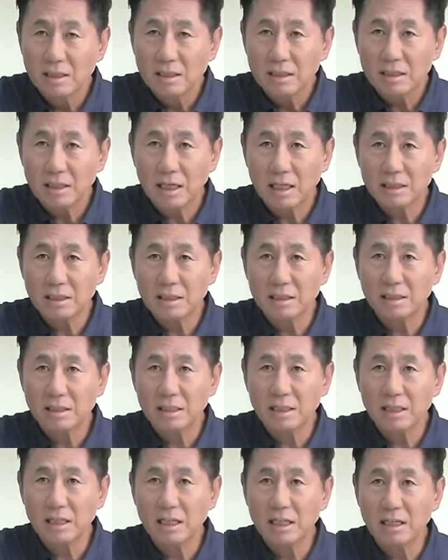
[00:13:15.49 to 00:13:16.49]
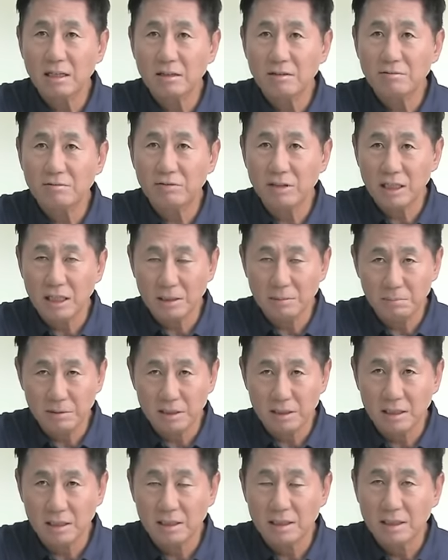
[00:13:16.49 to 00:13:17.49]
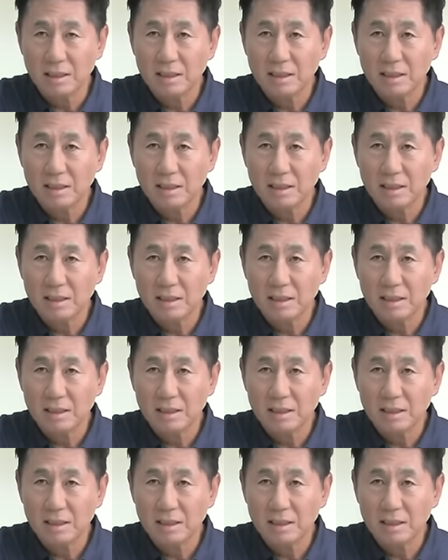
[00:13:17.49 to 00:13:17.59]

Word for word: 사실상의 VIP다.